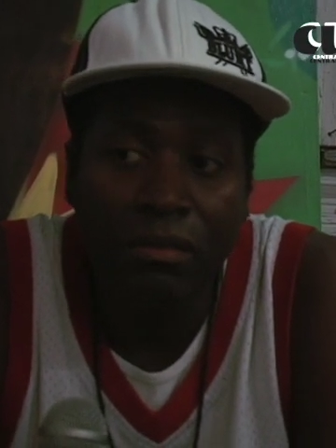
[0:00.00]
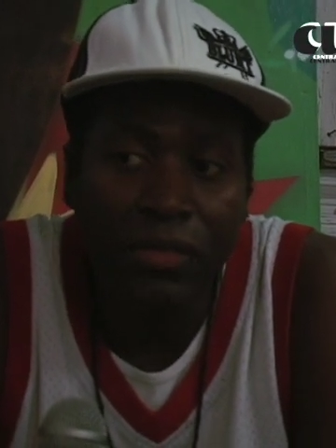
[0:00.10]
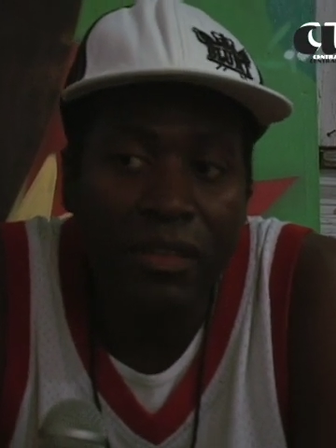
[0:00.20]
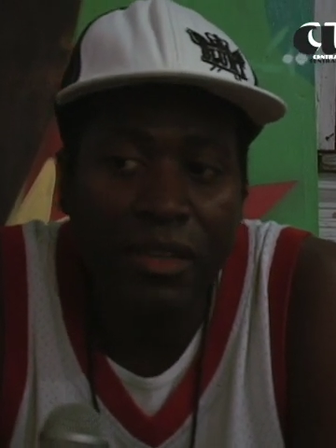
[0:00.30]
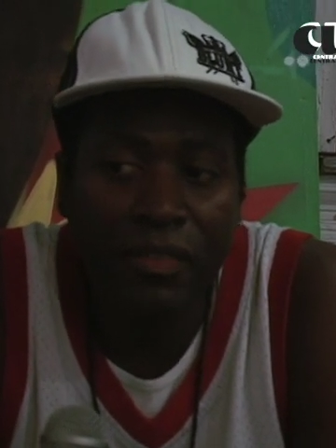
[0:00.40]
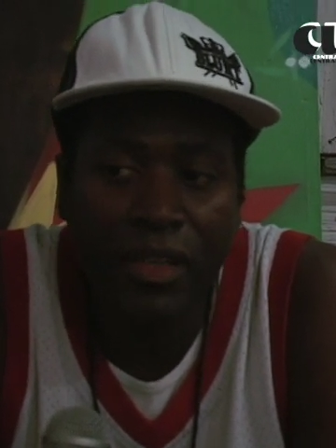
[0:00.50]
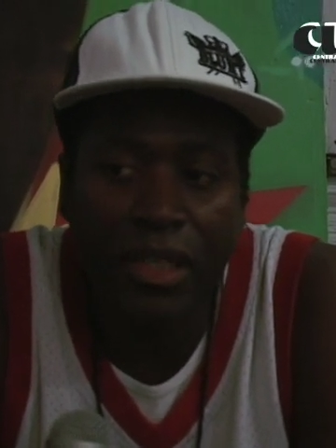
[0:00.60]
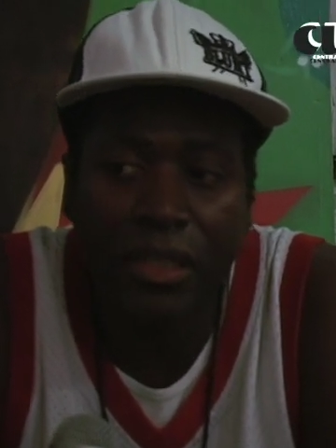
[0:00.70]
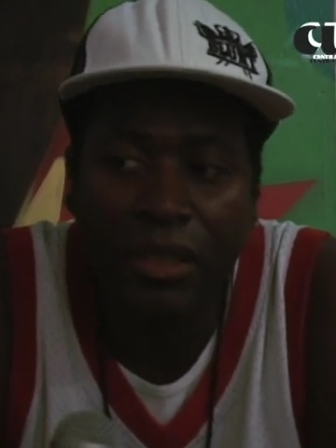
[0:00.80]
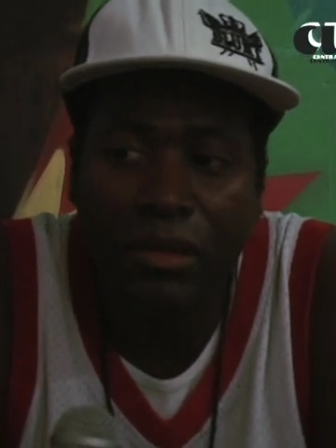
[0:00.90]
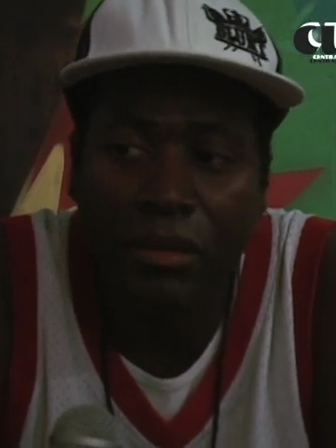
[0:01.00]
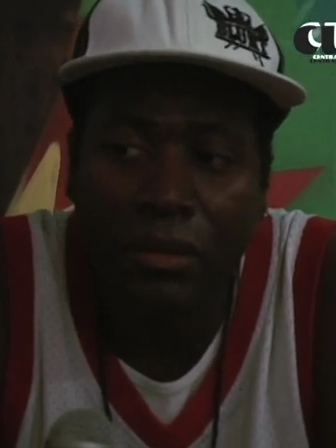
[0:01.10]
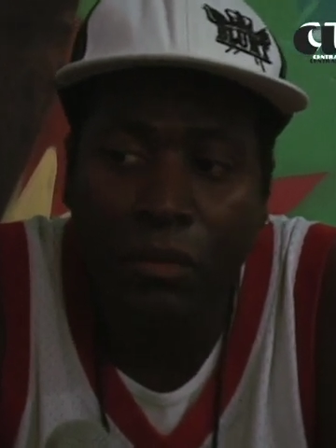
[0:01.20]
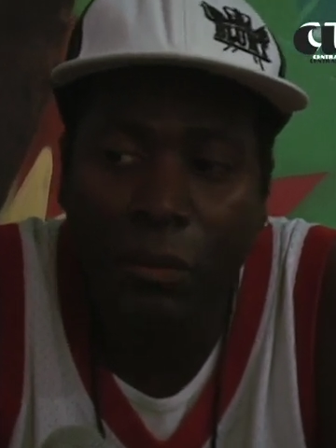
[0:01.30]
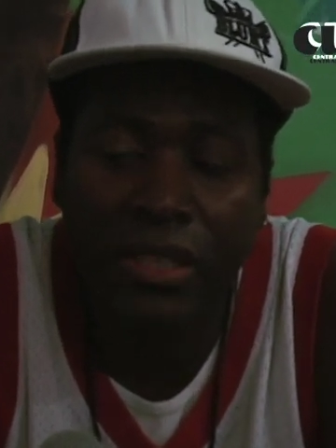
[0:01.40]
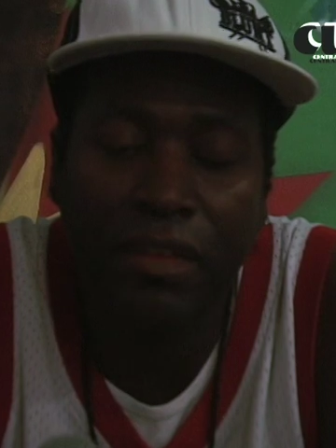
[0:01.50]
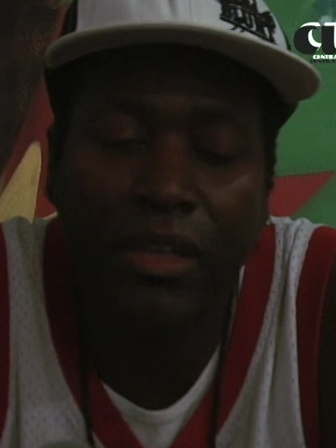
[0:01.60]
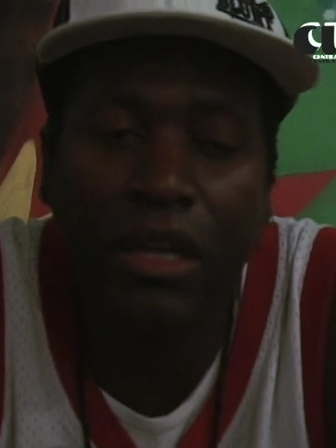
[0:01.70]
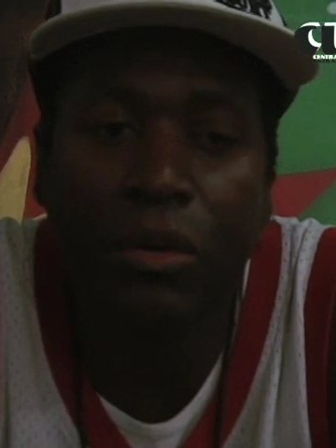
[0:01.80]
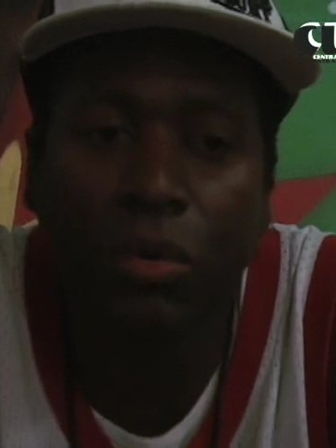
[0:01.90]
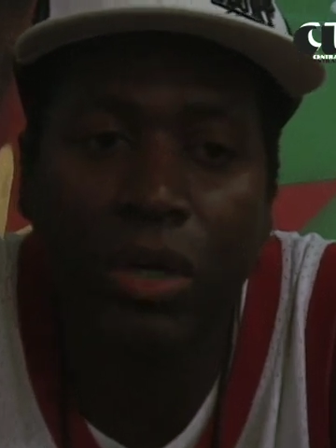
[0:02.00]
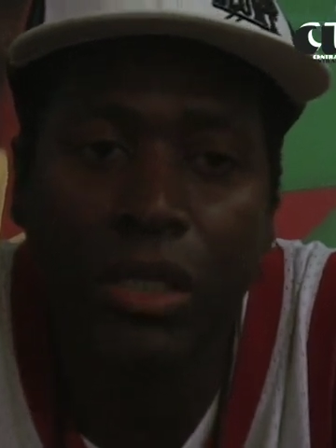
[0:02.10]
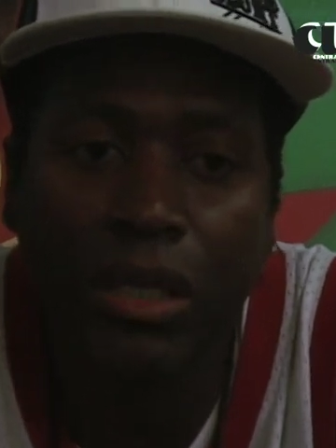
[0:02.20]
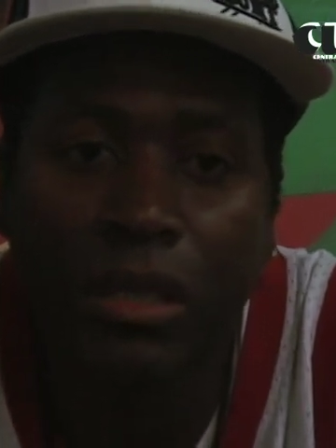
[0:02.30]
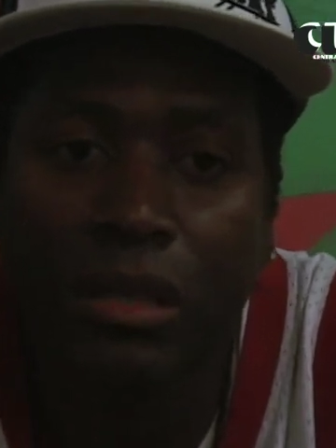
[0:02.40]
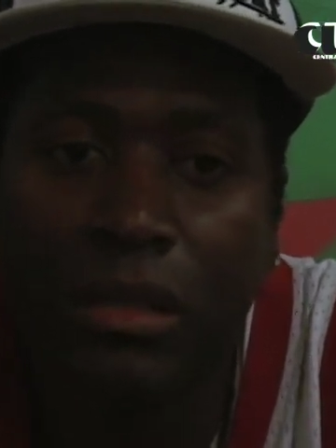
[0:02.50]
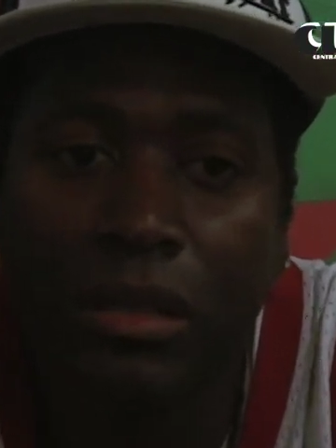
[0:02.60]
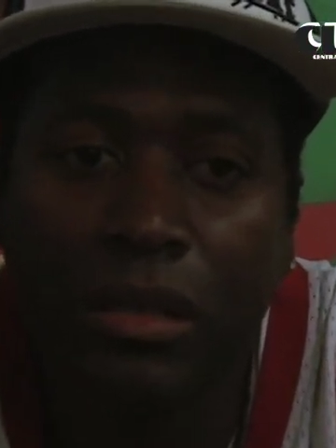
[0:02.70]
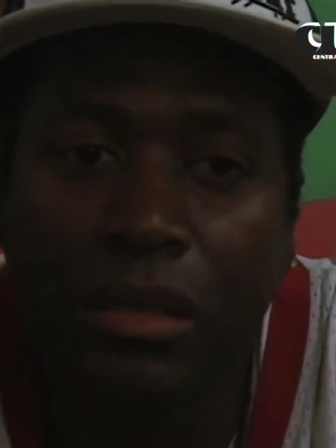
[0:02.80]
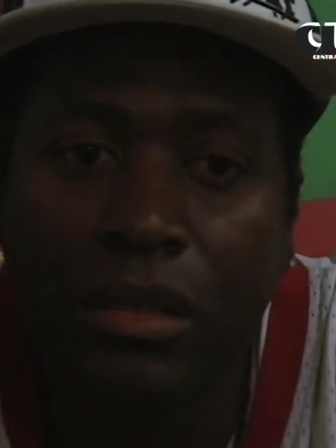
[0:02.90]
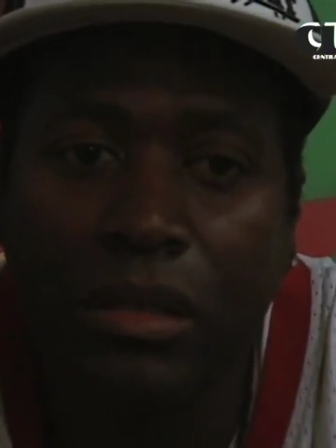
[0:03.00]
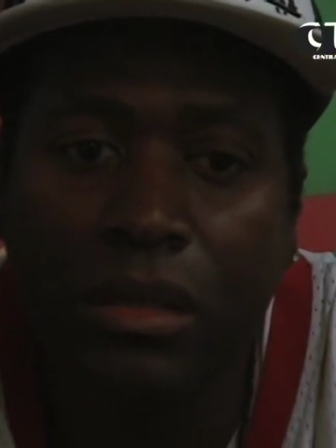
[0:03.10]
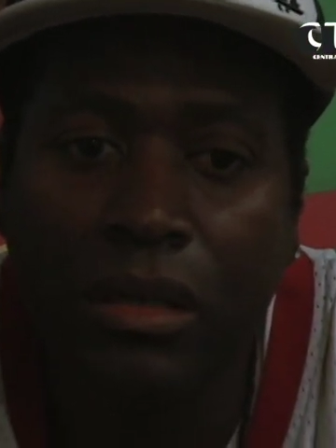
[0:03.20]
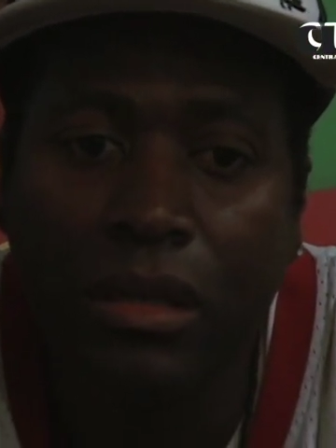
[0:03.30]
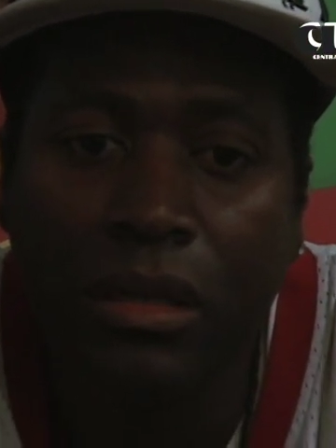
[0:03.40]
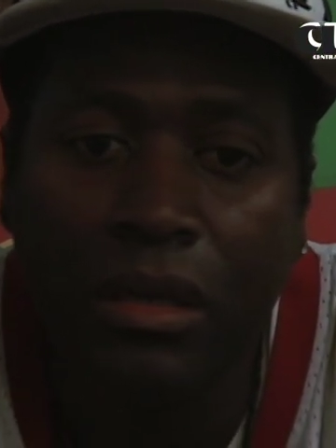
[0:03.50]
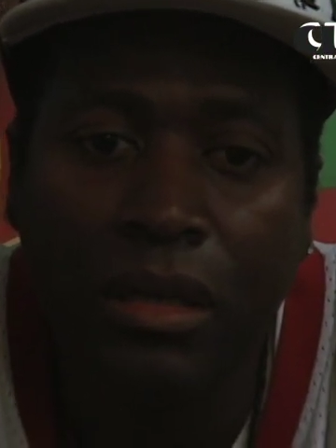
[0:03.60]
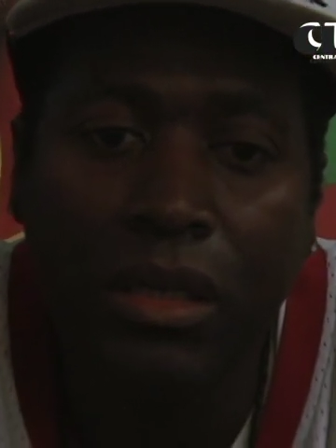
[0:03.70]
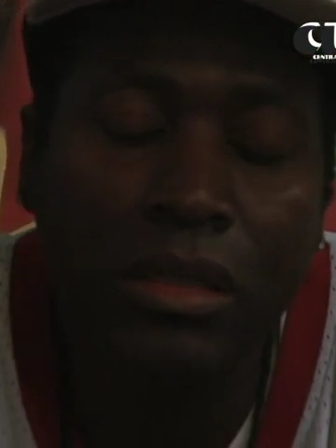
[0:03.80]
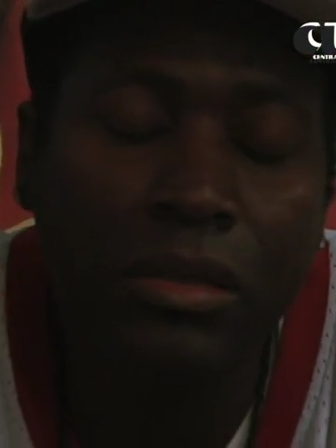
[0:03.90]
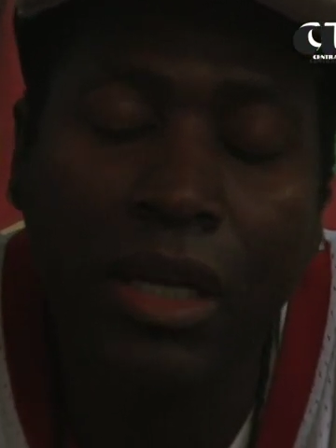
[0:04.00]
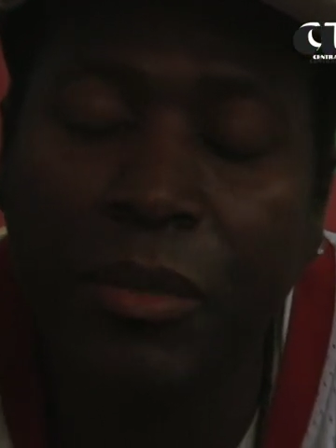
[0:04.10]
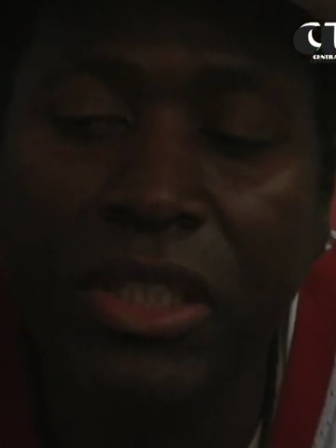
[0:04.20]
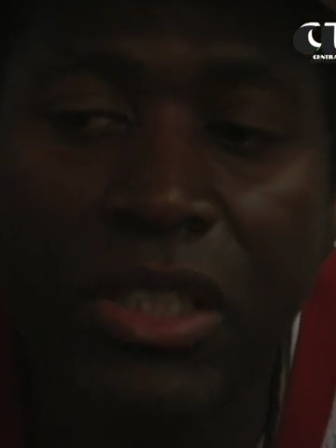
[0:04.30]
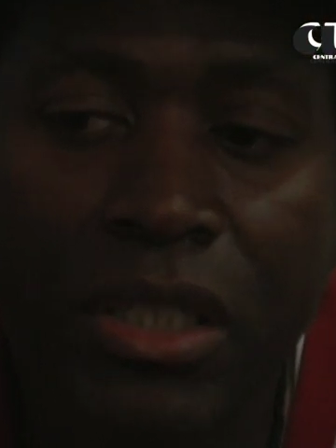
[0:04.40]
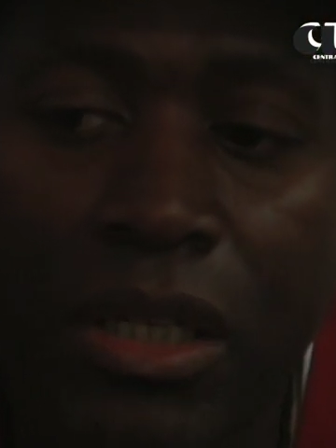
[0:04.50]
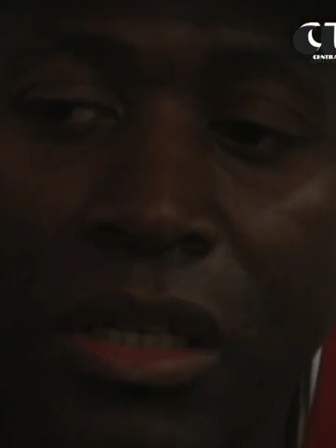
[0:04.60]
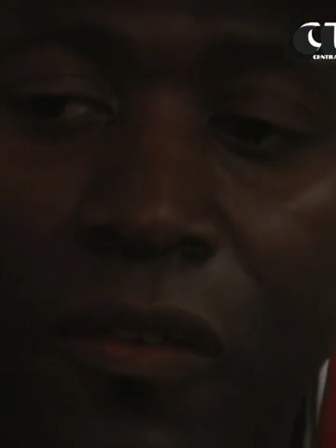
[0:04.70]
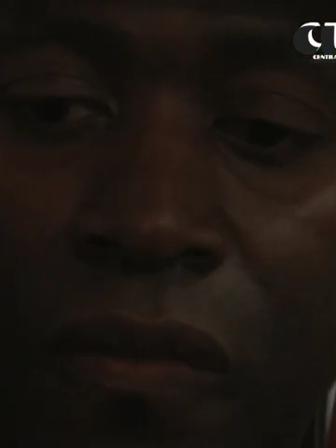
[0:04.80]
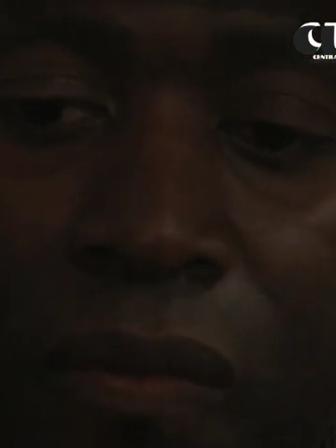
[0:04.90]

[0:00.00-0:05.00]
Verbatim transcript: Viva a vida, pois a vida é curta. Isso não é mentira.